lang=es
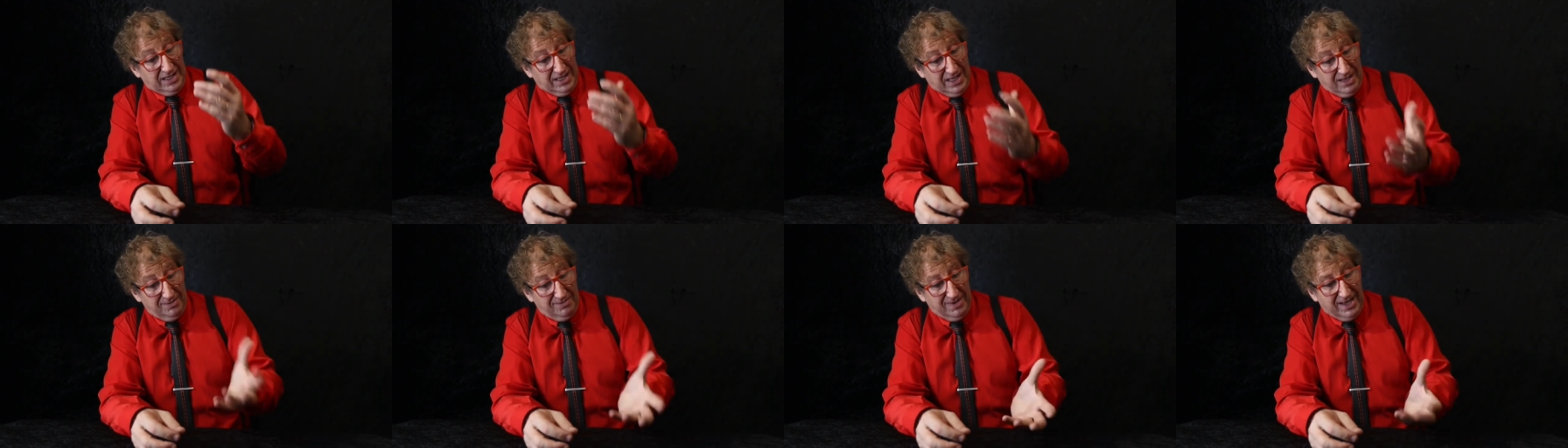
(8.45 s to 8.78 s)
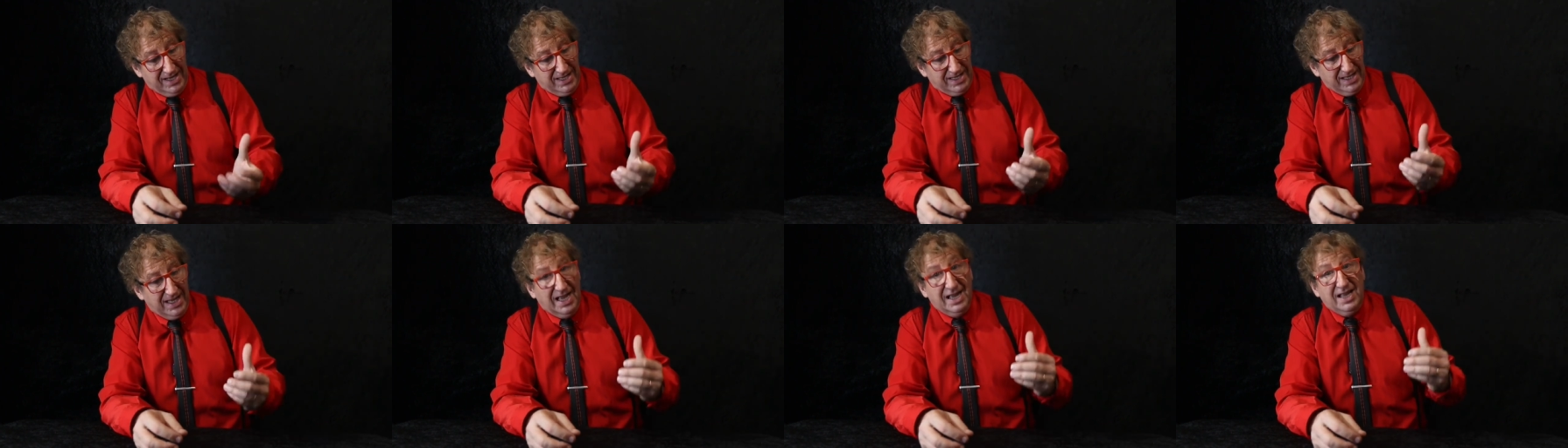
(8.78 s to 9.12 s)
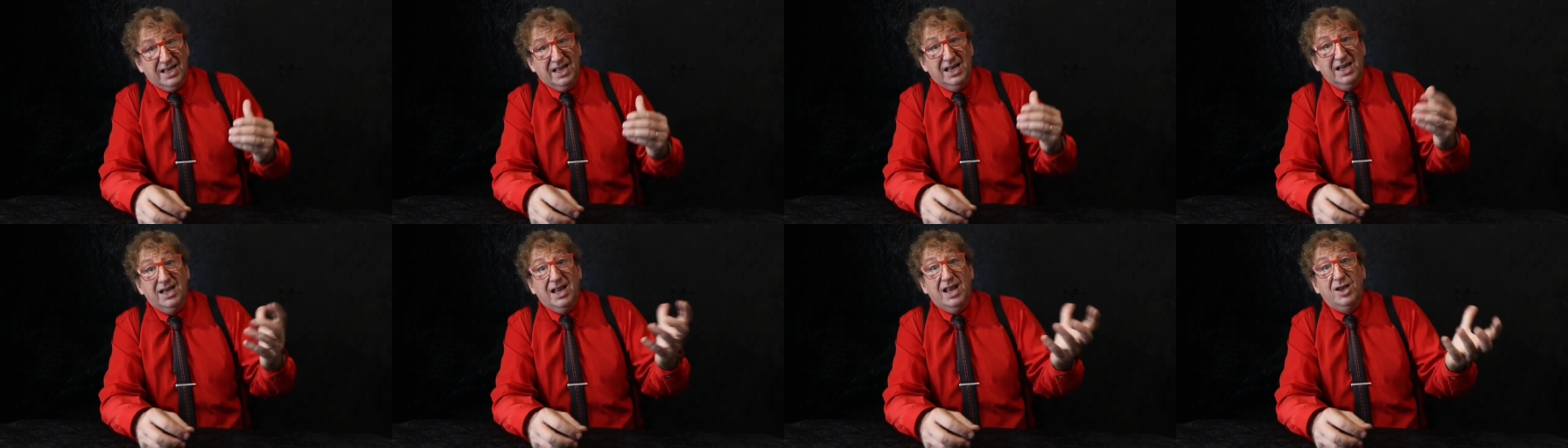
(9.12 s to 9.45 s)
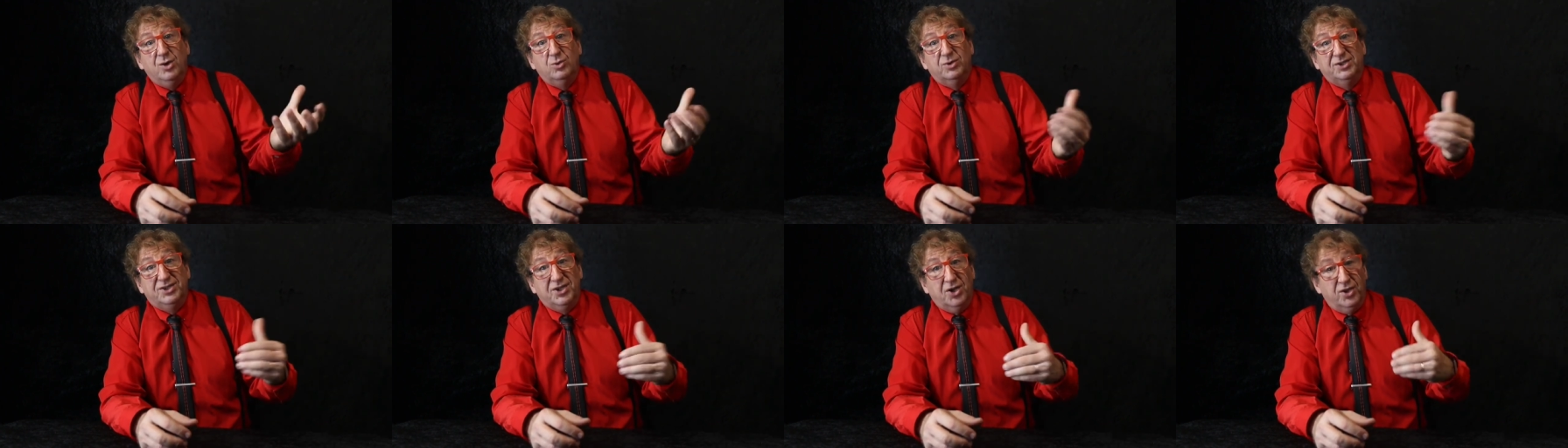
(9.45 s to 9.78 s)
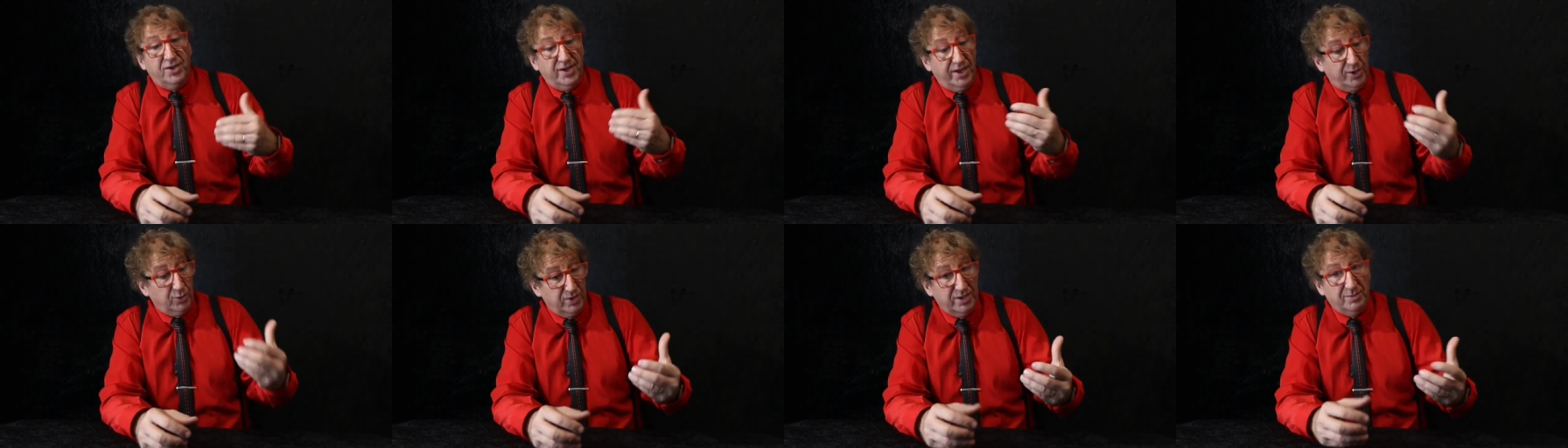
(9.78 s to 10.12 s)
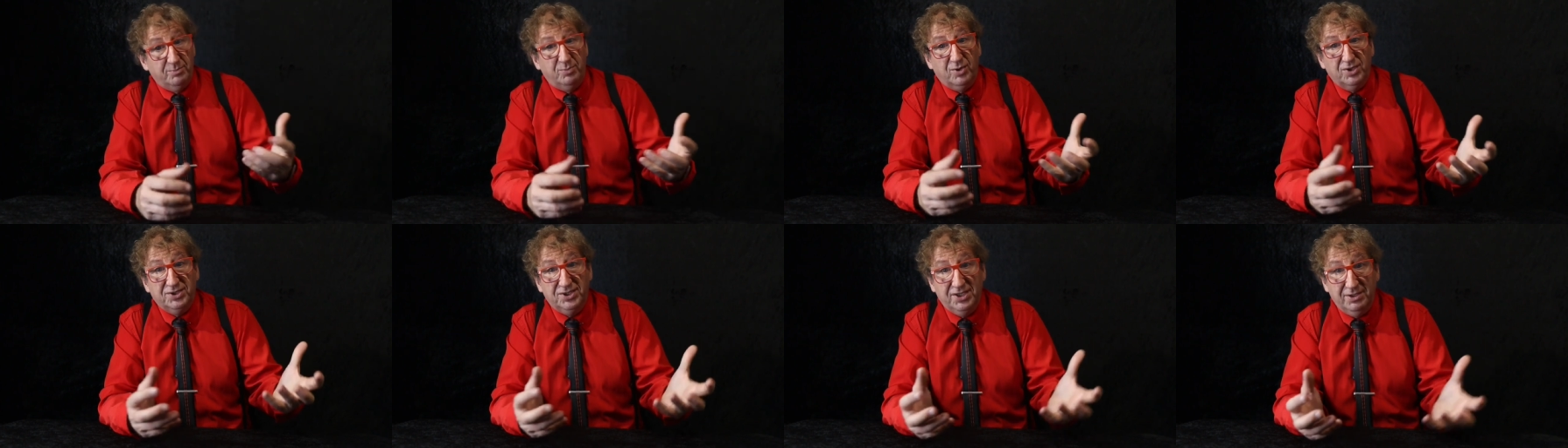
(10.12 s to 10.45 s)
La magia es la ilusión de que un
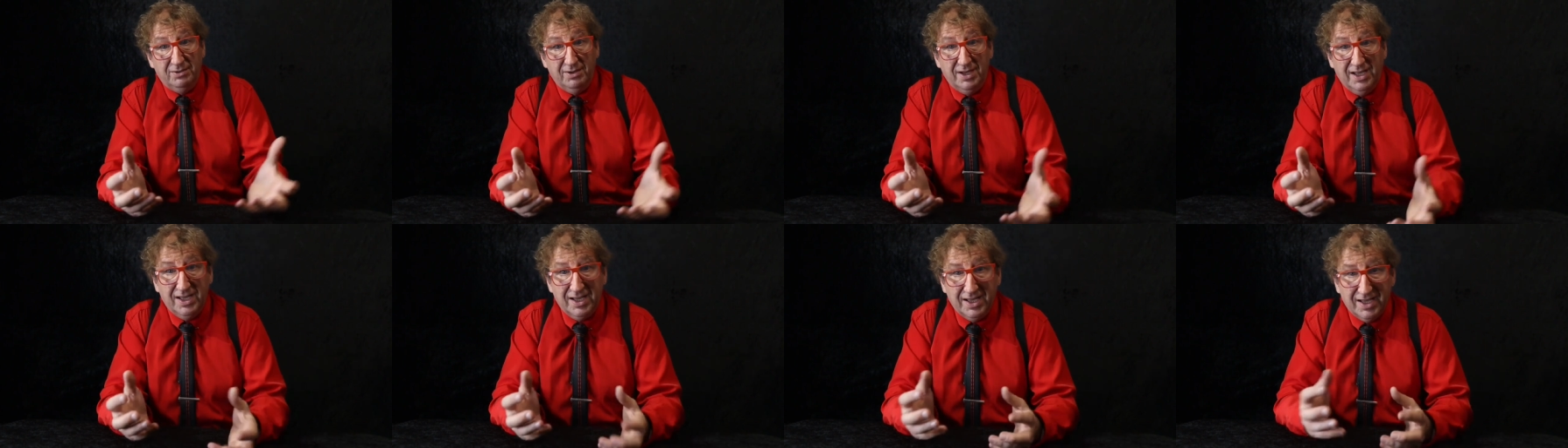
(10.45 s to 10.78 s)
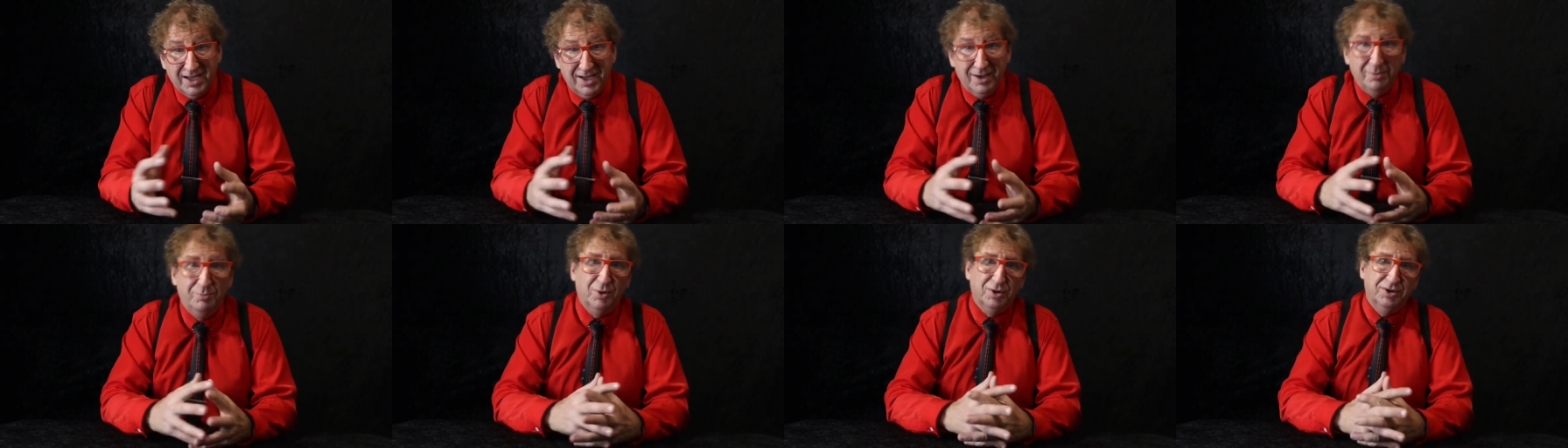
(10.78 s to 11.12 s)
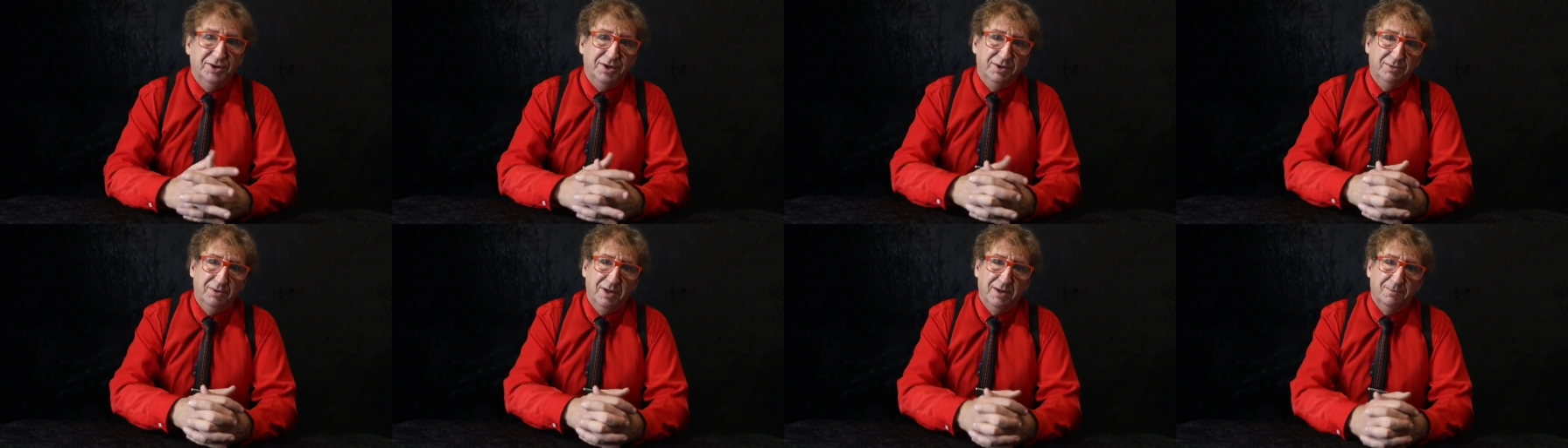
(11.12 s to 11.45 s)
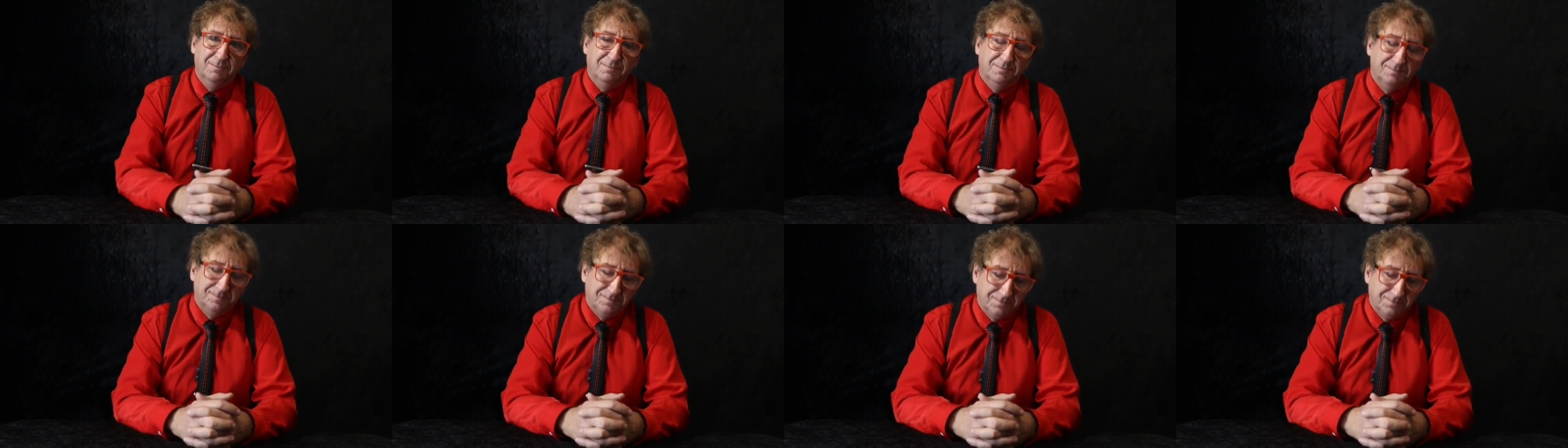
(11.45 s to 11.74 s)
imposible es posible.